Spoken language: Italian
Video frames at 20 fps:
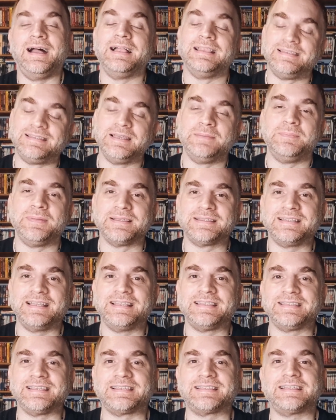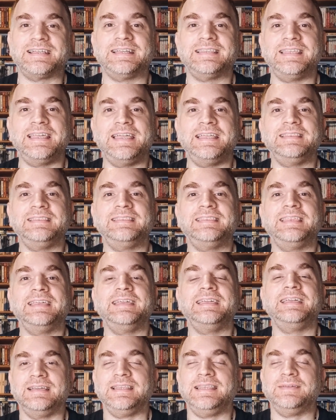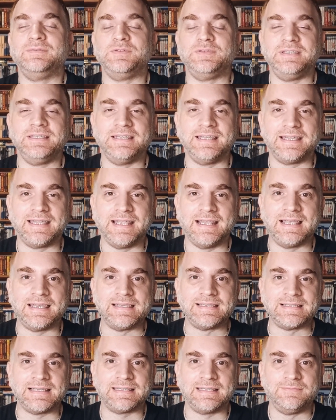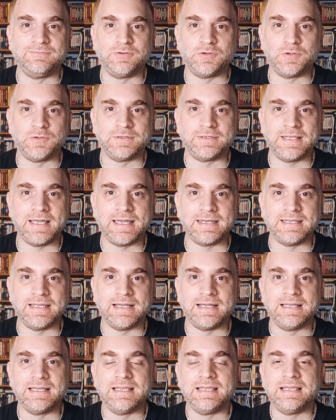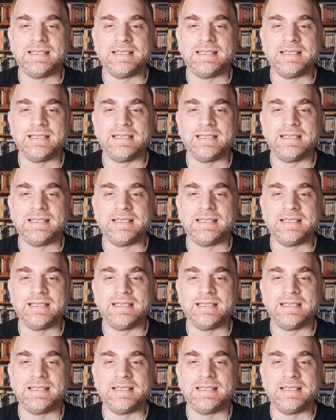anzi abbastanza scadente, e devo dire che la risata involontaria